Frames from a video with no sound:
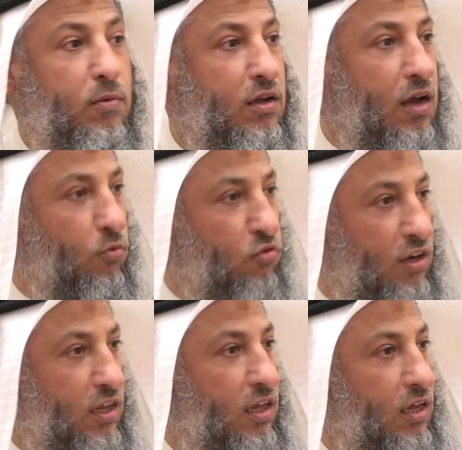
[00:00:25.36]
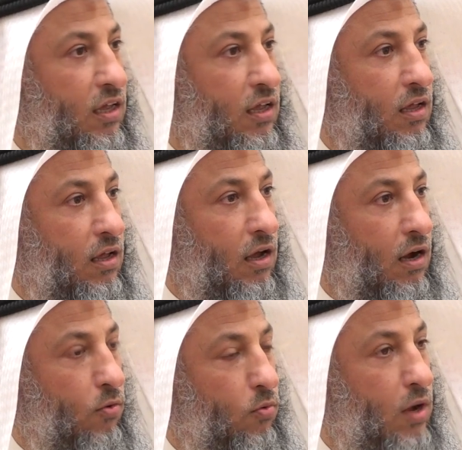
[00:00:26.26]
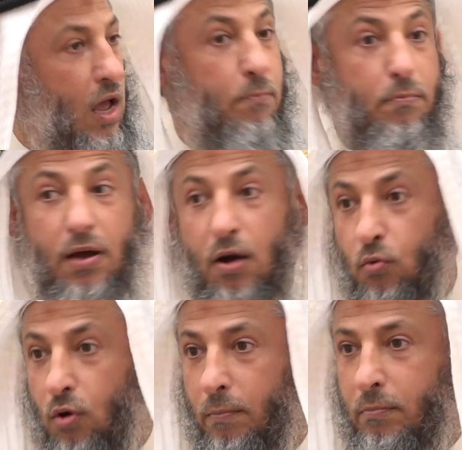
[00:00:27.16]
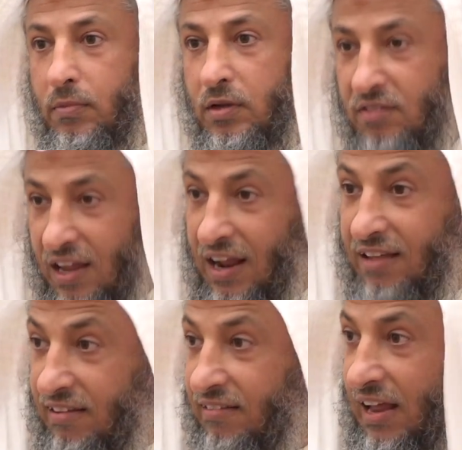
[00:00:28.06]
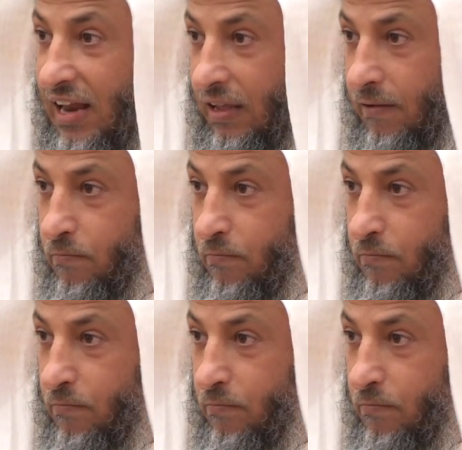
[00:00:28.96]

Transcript: لك أو صديق أو أب أو أم إنسان عزيز عليك